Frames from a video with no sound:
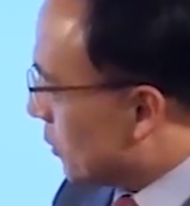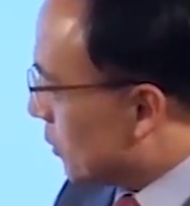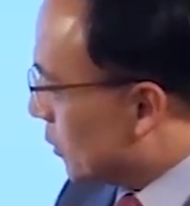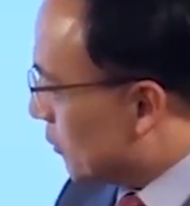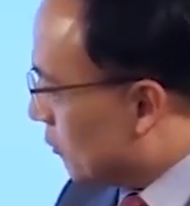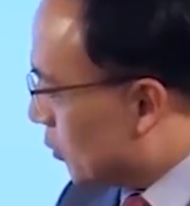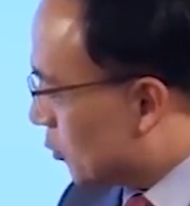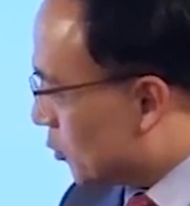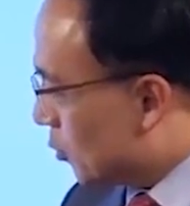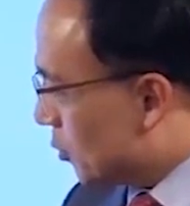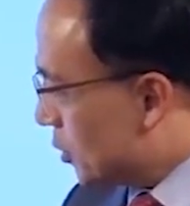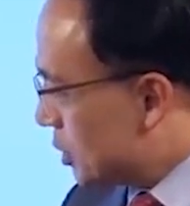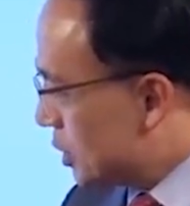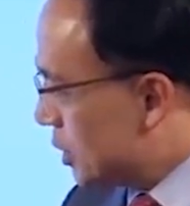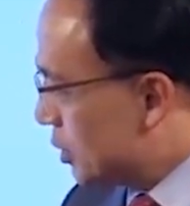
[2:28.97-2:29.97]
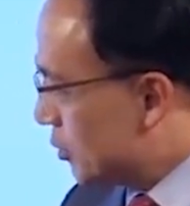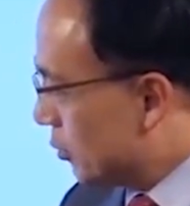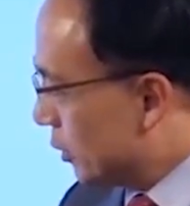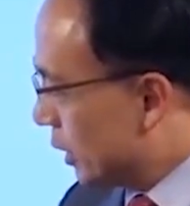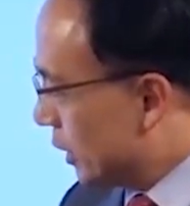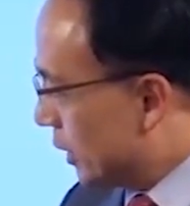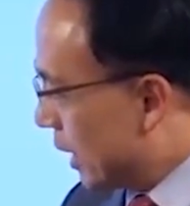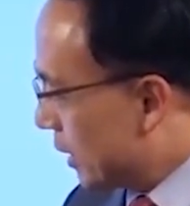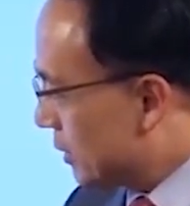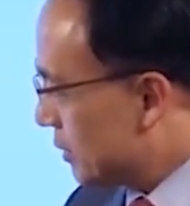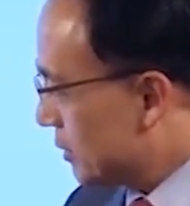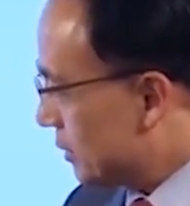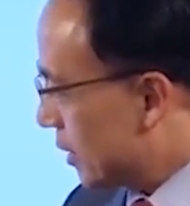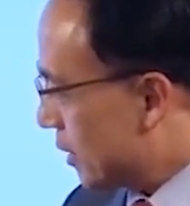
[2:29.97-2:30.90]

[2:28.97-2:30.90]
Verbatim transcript: 그런데 보통 그 신용이 낮은